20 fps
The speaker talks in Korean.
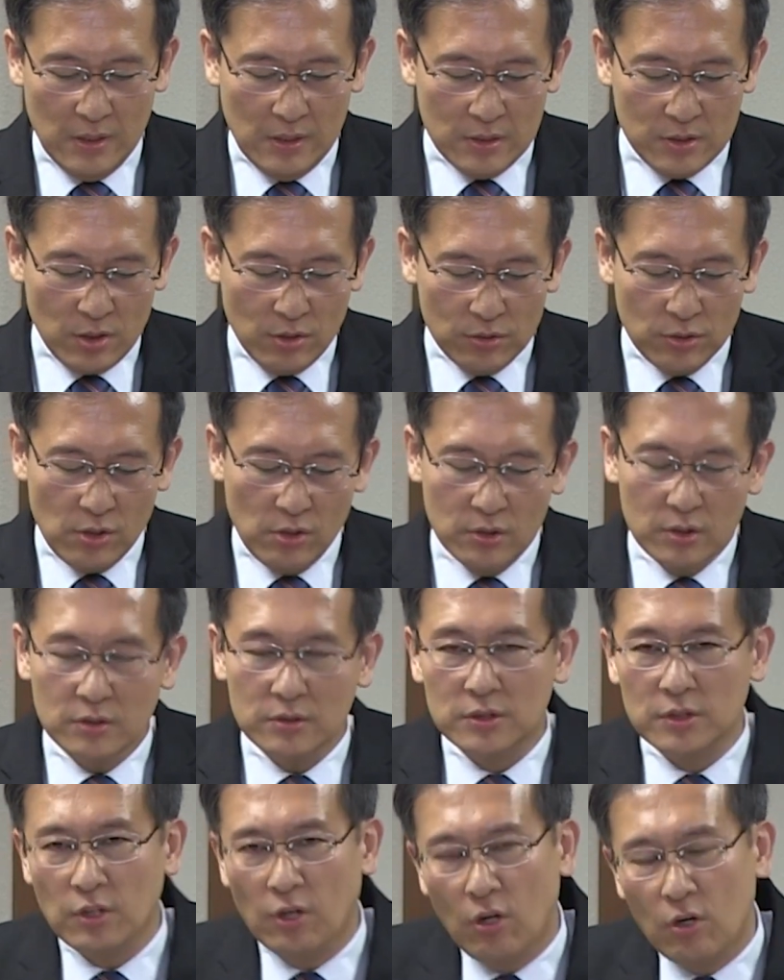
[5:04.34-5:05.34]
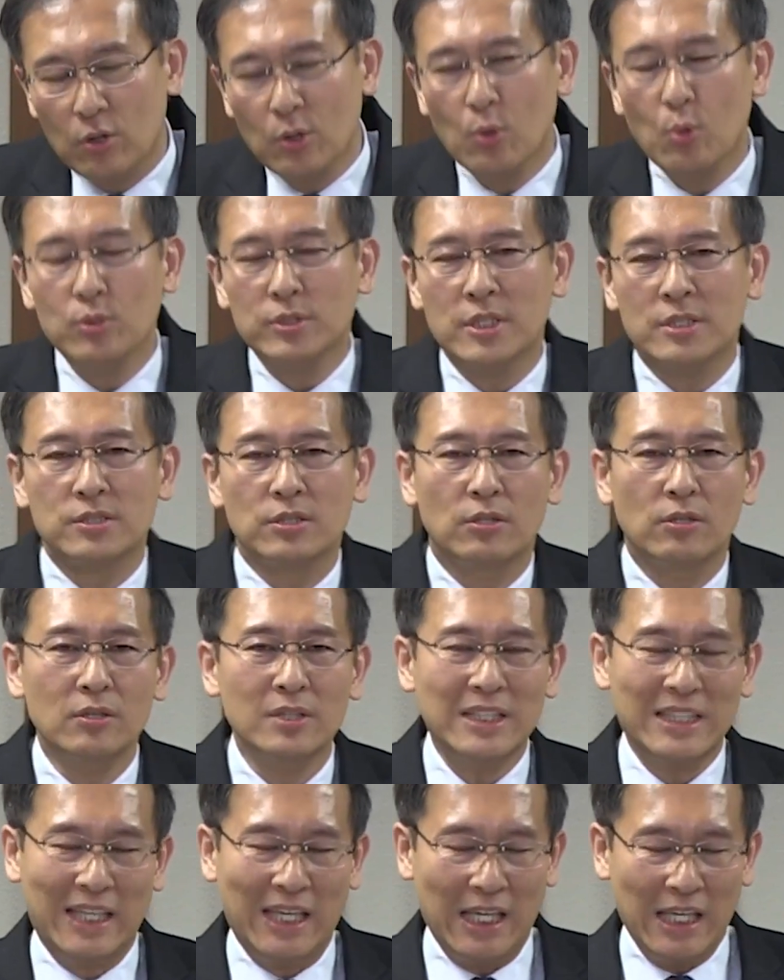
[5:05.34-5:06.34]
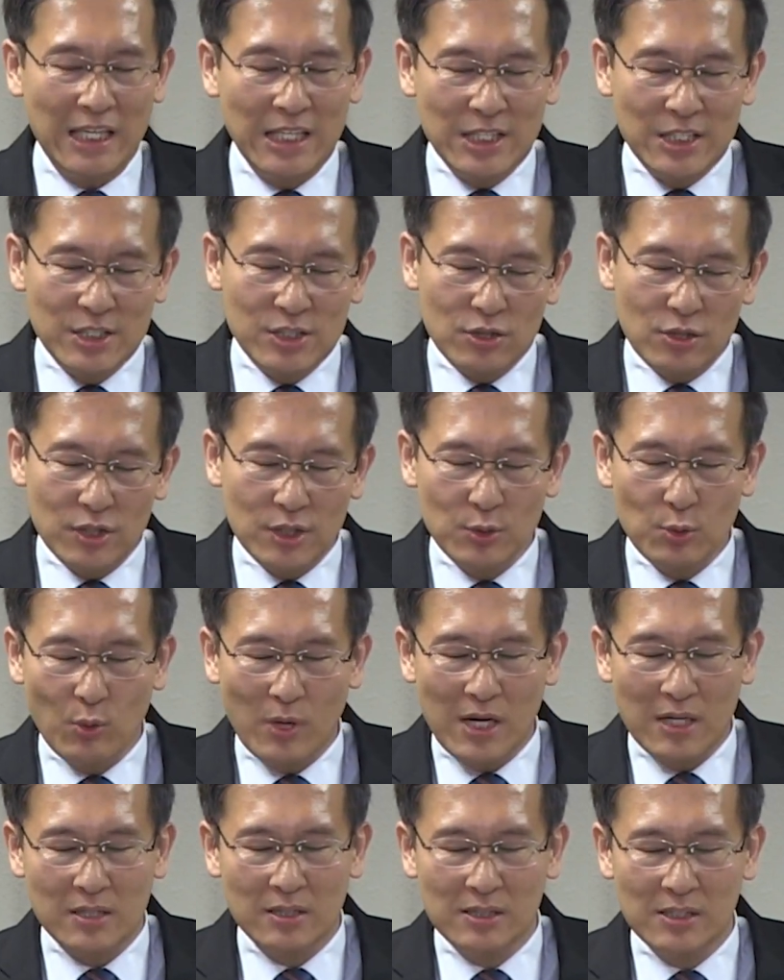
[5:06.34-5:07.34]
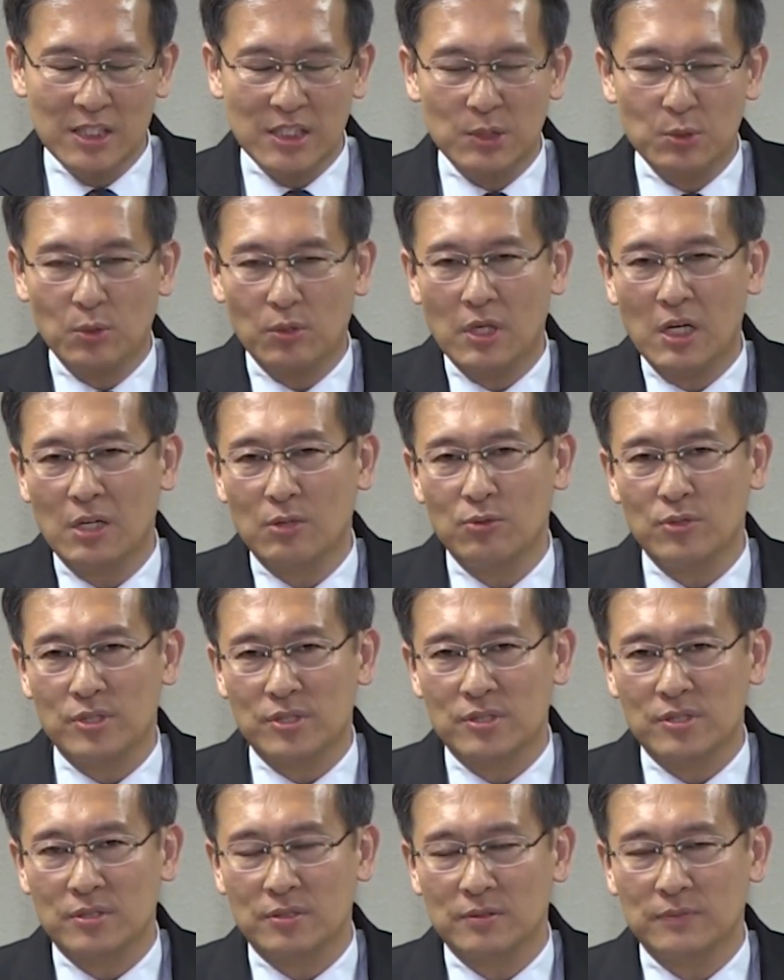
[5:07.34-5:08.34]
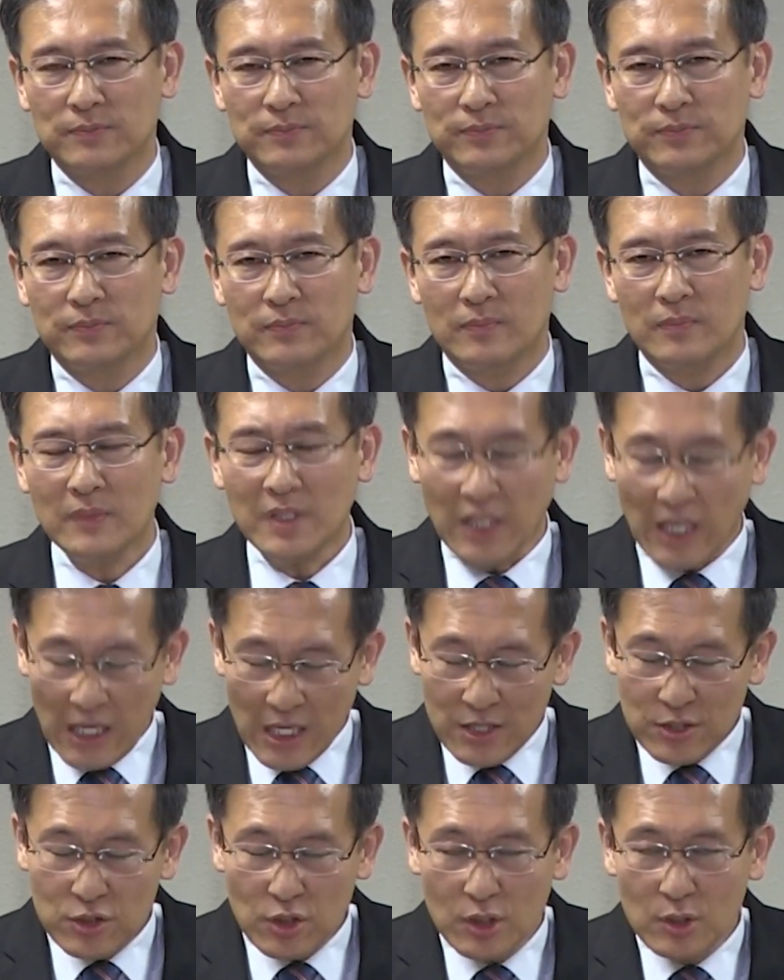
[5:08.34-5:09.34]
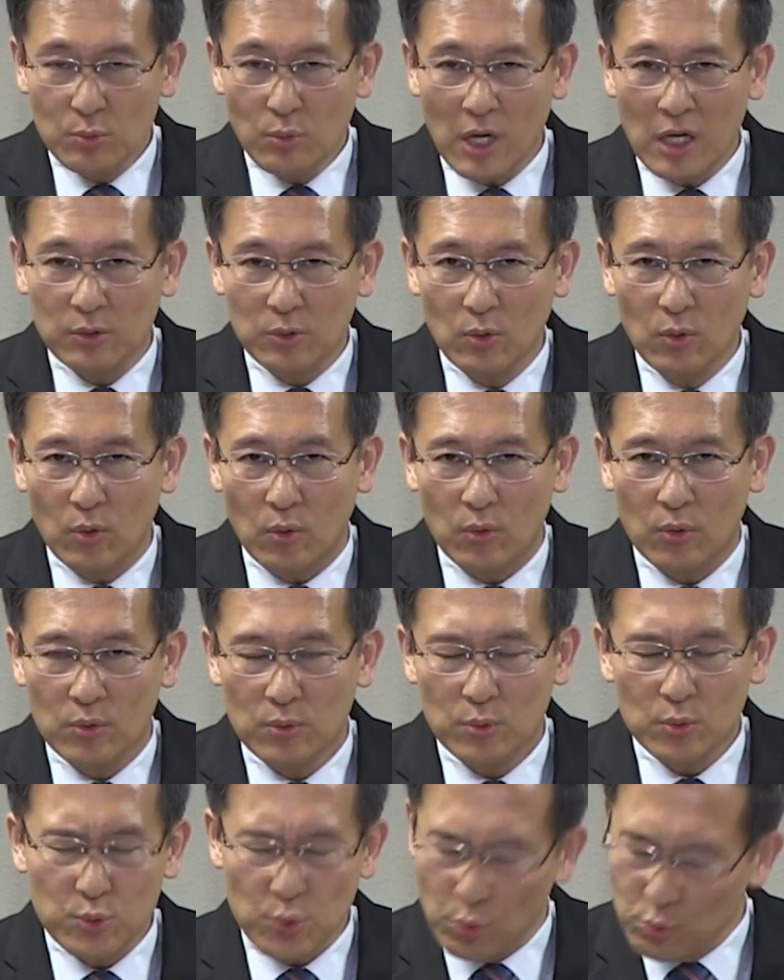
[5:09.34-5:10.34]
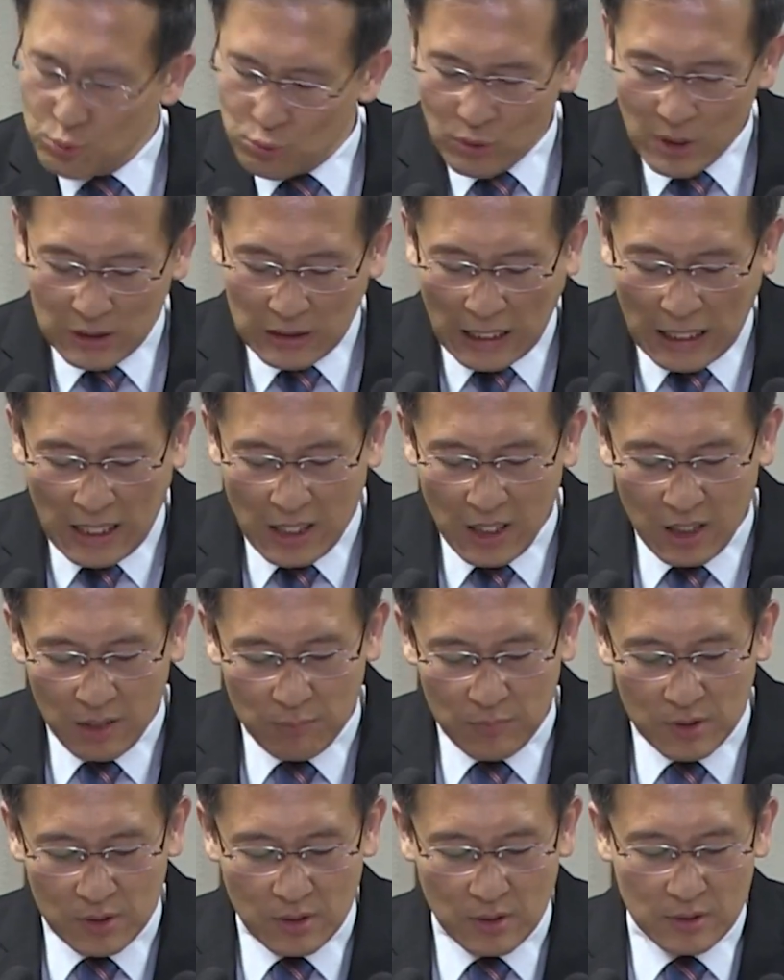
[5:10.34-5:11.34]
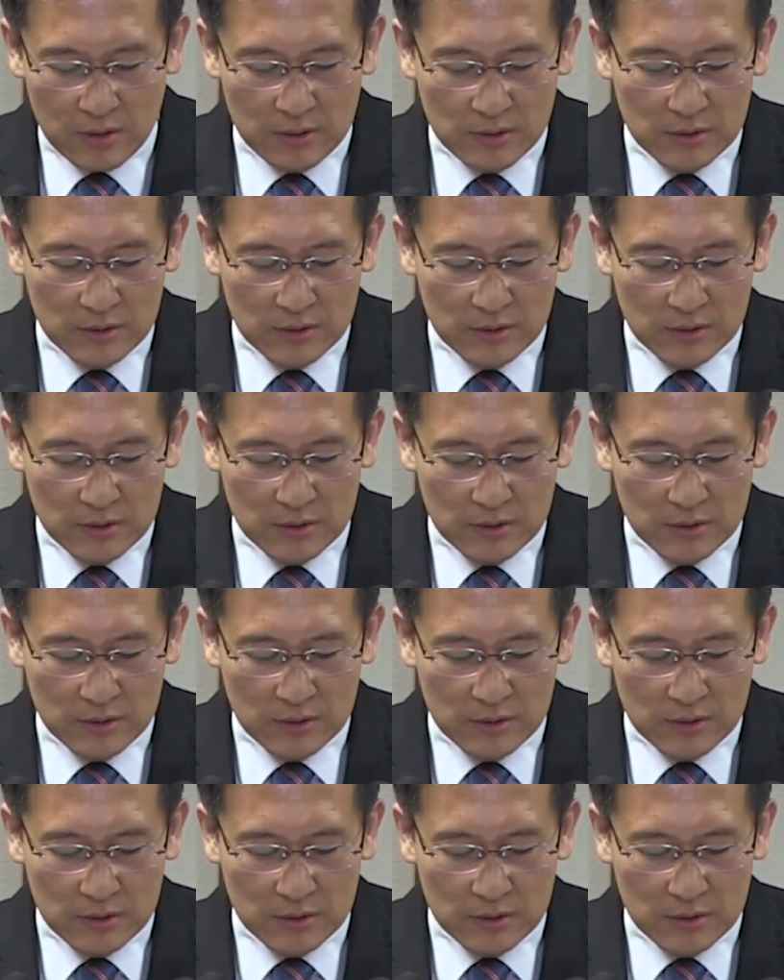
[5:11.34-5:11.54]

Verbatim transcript: 성경은 여러 곳에서 개인적인 화를 기록하고 있어요. 개인적인 화도 또 종류가 다양합니다.